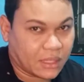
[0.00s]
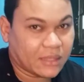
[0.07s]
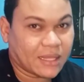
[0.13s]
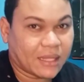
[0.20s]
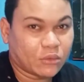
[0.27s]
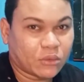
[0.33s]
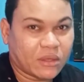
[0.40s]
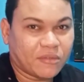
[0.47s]
Tem
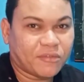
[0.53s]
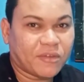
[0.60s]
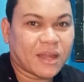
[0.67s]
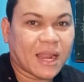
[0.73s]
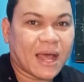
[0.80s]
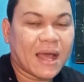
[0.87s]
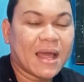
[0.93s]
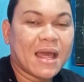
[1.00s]
dado o que
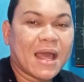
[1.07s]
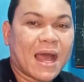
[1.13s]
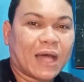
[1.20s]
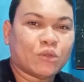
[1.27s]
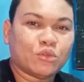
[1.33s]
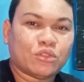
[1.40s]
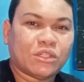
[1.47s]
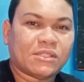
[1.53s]
falar,
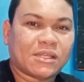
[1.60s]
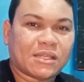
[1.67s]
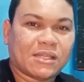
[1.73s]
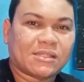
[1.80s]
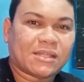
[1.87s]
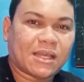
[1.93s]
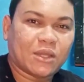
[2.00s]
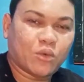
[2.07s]
a notícia
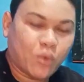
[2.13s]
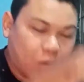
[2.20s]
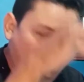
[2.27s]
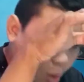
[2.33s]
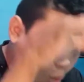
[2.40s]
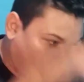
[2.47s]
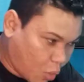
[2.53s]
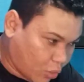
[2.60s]
que saiu
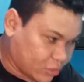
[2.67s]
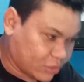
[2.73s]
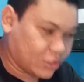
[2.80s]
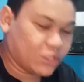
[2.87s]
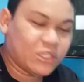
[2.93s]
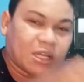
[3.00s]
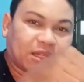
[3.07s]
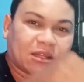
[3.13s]

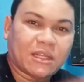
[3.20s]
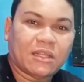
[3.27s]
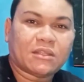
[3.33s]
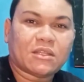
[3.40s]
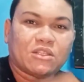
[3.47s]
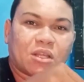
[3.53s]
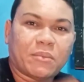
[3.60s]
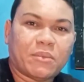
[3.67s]
hoje, dia
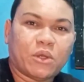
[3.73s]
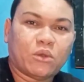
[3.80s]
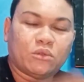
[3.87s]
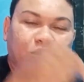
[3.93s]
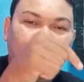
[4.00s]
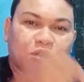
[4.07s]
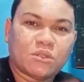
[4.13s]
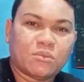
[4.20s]
30 de abril
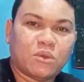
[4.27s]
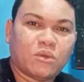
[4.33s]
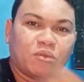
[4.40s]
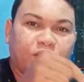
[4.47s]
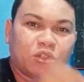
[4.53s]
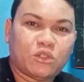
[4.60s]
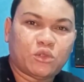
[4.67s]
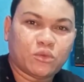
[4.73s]
de
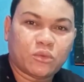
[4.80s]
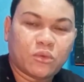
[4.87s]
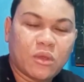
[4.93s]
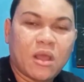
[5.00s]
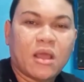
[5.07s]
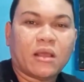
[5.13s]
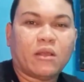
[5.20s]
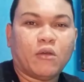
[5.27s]
2021,
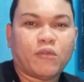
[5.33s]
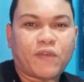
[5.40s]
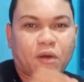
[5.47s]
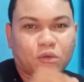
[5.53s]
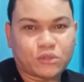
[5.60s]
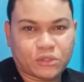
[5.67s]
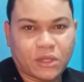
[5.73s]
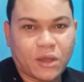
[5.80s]
que o
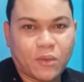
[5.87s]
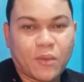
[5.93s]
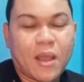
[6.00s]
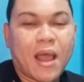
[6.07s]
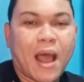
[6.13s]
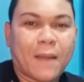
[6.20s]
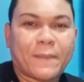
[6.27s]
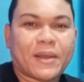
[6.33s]
Faustão,
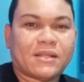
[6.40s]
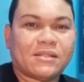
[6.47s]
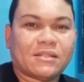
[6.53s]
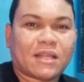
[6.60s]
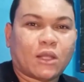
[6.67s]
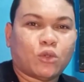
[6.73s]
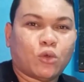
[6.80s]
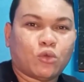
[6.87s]

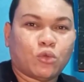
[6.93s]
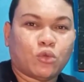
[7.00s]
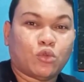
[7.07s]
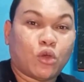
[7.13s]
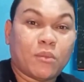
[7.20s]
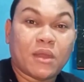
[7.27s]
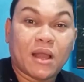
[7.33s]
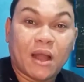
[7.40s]
apresentador do
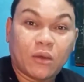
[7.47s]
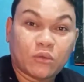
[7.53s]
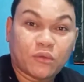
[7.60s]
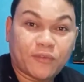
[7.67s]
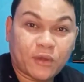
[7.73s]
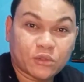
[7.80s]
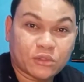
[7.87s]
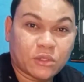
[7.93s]
Domingão do
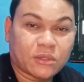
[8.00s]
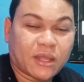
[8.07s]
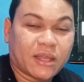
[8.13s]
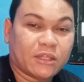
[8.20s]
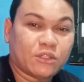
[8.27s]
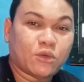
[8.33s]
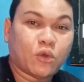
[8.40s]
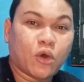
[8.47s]
Faustão na
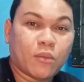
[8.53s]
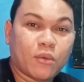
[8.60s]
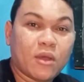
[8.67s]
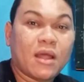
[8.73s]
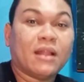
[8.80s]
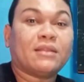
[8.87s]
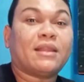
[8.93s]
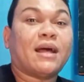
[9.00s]
Rede Globo,
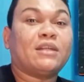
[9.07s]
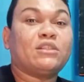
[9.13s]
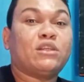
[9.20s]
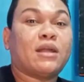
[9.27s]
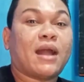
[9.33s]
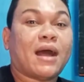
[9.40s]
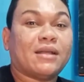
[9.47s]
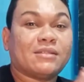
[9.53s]
tá de
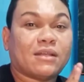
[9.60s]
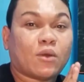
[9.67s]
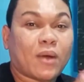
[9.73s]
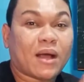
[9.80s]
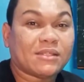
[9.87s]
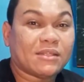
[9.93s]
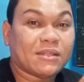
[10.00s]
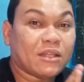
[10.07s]
casa
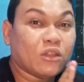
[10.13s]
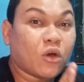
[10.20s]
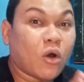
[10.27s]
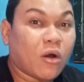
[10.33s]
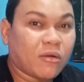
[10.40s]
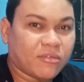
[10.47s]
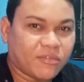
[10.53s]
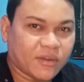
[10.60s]
quase que
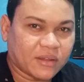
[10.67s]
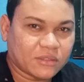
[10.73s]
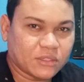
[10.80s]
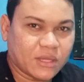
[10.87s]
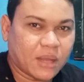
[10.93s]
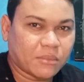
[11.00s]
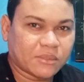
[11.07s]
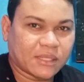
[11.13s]
nova,
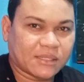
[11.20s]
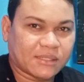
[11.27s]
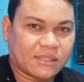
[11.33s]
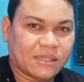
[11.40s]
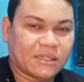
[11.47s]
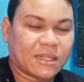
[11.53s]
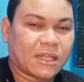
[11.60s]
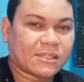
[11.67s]
digamos
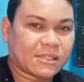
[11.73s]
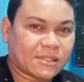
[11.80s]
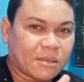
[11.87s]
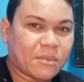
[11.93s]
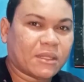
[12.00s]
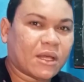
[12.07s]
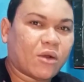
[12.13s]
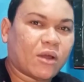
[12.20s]
assim. Nessa
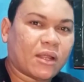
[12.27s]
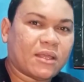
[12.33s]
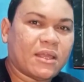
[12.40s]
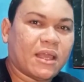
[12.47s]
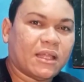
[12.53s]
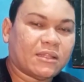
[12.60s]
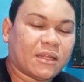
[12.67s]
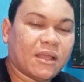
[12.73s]
semana agora
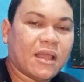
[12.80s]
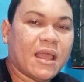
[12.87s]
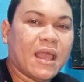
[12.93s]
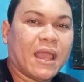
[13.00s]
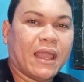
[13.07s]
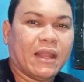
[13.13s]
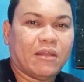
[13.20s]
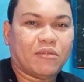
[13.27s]
que entra,
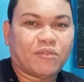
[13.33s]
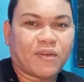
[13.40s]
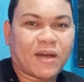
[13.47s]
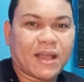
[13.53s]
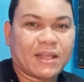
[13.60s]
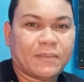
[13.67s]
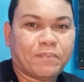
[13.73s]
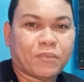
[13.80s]
ele
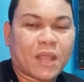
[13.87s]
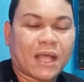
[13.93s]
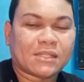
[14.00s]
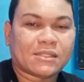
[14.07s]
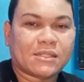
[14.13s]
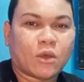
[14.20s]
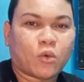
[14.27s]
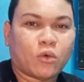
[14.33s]
vai
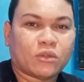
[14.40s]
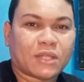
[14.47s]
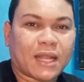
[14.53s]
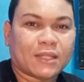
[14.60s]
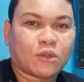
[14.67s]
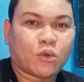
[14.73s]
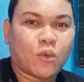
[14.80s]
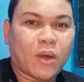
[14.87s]
assinar o
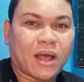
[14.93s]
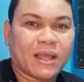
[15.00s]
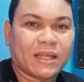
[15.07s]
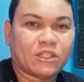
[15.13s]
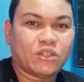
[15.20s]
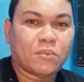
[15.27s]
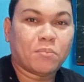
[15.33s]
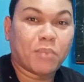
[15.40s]
contrato com a
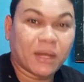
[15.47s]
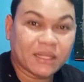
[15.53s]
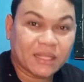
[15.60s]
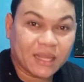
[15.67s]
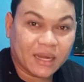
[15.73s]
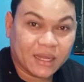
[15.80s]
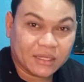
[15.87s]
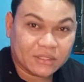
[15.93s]
Rede
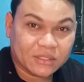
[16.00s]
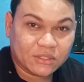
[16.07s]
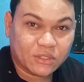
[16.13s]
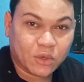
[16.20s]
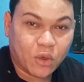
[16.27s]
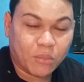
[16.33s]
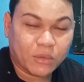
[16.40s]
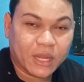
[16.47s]
Bandeirantes
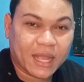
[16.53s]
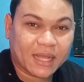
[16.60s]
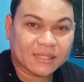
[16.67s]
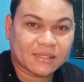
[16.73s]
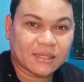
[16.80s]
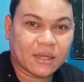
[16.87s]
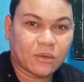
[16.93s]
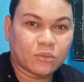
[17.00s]
de
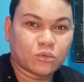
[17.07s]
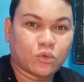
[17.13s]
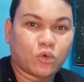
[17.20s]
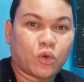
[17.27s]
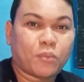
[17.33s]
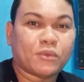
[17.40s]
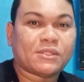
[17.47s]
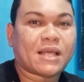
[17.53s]
Comunicação do
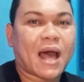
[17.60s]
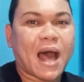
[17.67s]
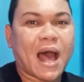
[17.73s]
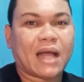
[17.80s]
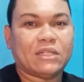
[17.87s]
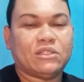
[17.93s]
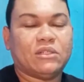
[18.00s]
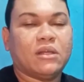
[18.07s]
grupo
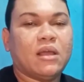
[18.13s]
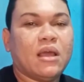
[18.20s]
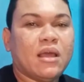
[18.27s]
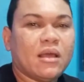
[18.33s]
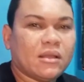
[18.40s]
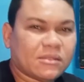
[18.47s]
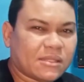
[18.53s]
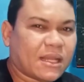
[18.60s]
Saad.
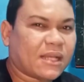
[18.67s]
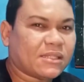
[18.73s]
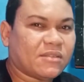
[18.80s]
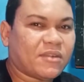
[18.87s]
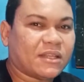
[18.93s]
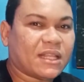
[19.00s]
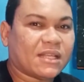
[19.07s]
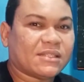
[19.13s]
Será se
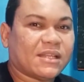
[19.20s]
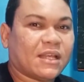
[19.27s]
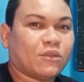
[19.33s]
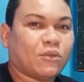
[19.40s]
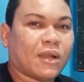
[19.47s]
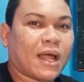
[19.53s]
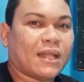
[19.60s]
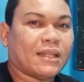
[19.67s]
vai dar
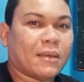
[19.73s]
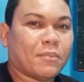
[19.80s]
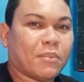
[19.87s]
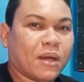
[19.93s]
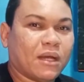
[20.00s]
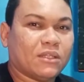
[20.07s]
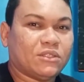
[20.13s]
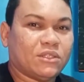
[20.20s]
certo lá na
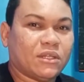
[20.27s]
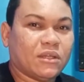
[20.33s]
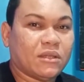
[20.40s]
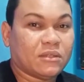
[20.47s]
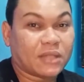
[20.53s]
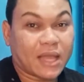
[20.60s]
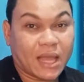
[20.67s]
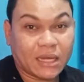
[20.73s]
Band?
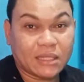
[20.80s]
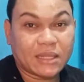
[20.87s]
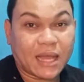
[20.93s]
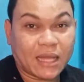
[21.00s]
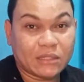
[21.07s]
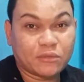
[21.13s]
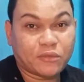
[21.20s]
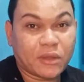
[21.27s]
Na
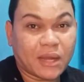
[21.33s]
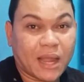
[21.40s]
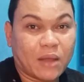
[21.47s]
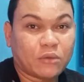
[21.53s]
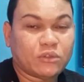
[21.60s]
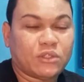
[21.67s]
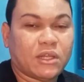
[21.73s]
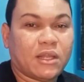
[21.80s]
realidade, foi
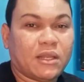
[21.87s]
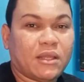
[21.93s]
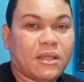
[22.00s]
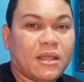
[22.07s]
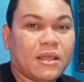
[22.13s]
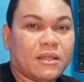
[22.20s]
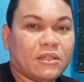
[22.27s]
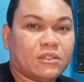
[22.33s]
lá onde ele
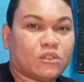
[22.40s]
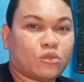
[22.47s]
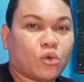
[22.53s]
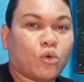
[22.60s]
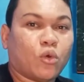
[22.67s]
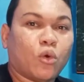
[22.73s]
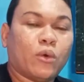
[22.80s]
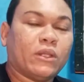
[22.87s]

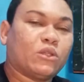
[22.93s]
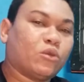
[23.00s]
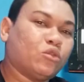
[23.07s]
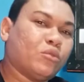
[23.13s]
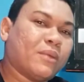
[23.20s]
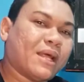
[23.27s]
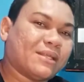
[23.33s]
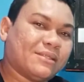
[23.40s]
estourou em
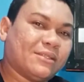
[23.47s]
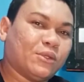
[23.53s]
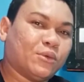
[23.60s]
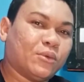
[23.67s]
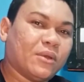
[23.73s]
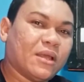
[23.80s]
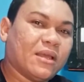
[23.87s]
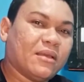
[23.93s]
todo o
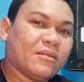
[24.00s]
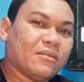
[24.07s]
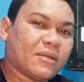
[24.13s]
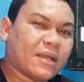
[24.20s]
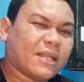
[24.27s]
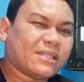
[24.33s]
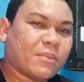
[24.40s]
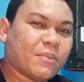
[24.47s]
Brasil.
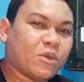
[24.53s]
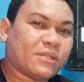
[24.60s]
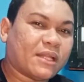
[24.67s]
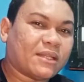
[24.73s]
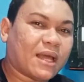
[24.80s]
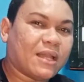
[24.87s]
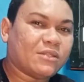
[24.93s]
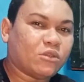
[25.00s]
Quer saber os
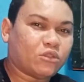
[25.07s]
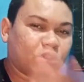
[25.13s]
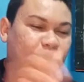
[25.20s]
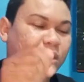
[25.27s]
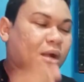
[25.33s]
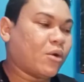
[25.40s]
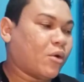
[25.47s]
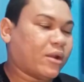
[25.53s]
detalhes? Eu te
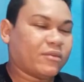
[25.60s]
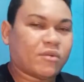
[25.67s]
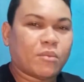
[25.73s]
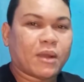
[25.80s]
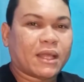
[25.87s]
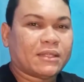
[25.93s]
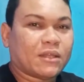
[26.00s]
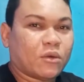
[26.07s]
digo agora.
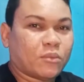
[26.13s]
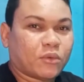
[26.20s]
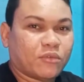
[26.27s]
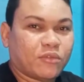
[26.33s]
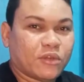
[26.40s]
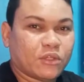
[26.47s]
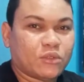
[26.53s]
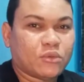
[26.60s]
Vamos lá então pro
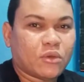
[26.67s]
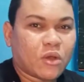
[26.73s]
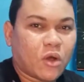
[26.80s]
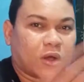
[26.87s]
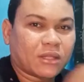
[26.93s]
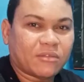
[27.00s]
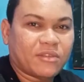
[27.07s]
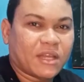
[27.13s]
vídeo?
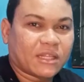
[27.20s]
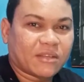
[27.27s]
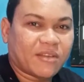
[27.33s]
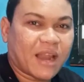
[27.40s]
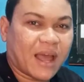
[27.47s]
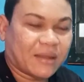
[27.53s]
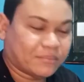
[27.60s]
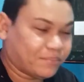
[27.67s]
Roda a vinheta,
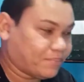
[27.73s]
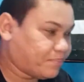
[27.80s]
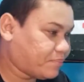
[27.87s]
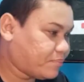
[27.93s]
vai lá!